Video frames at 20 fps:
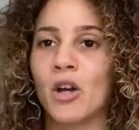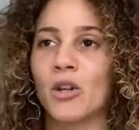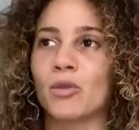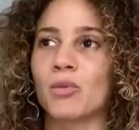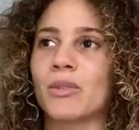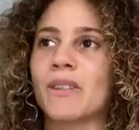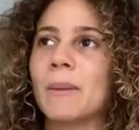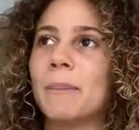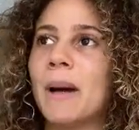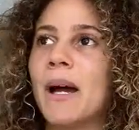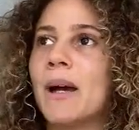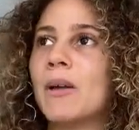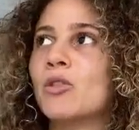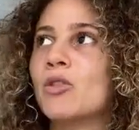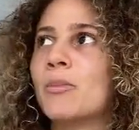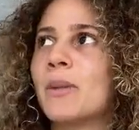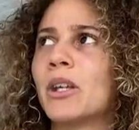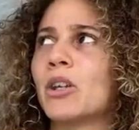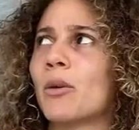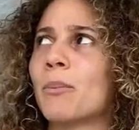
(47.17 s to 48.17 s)
Donc c'est pas un
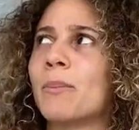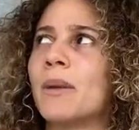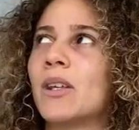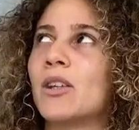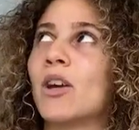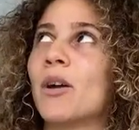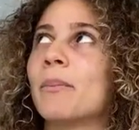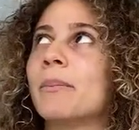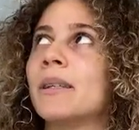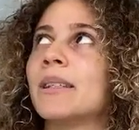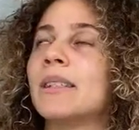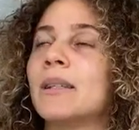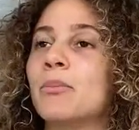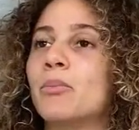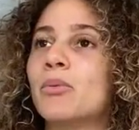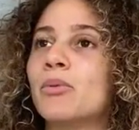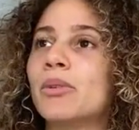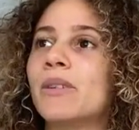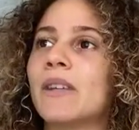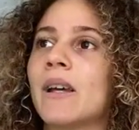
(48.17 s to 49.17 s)
no make-up make-up, mais c'est
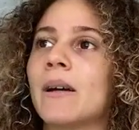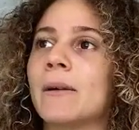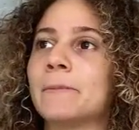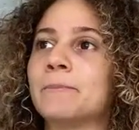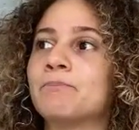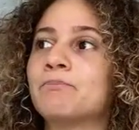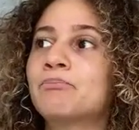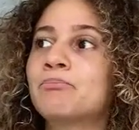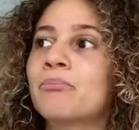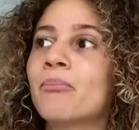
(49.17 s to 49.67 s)
plus un,